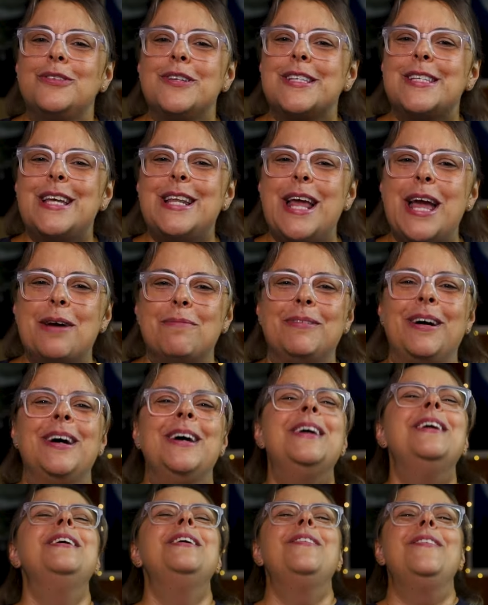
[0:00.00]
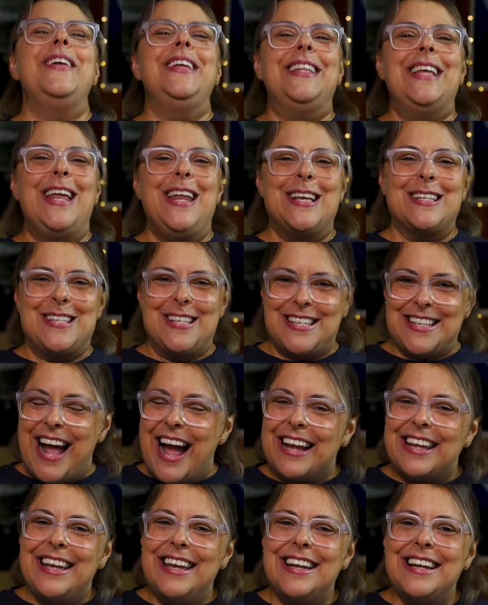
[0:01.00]
do cinema. O endereço está
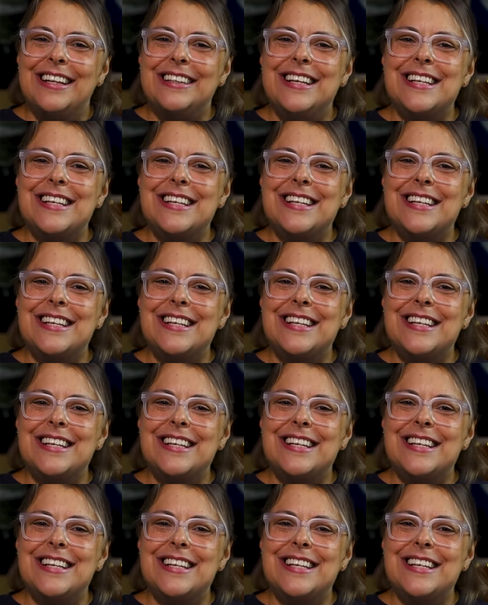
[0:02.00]
aqui na